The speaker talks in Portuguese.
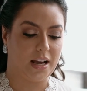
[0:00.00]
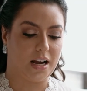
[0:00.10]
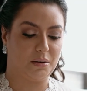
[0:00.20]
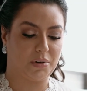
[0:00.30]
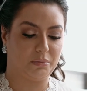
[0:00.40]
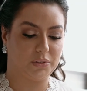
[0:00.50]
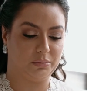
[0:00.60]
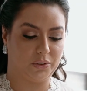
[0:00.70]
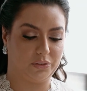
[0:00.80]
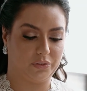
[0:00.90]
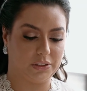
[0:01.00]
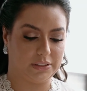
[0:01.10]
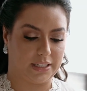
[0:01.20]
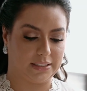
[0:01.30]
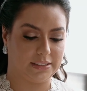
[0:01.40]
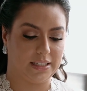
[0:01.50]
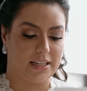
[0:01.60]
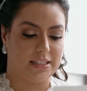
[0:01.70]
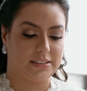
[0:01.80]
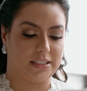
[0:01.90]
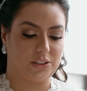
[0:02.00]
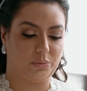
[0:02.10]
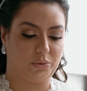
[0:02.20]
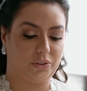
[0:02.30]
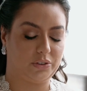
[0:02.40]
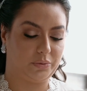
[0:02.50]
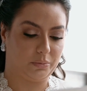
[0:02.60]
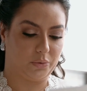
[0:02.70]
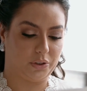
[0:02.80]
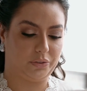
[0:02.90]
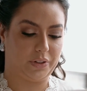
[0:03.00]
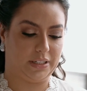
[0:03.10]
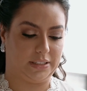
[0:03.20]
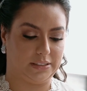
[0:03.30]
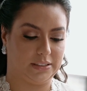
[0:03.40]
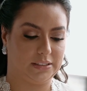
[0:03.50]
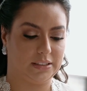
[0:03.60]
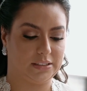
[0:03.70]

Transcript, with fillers: Amamos muito vocês. Sejam muito, muito felizes.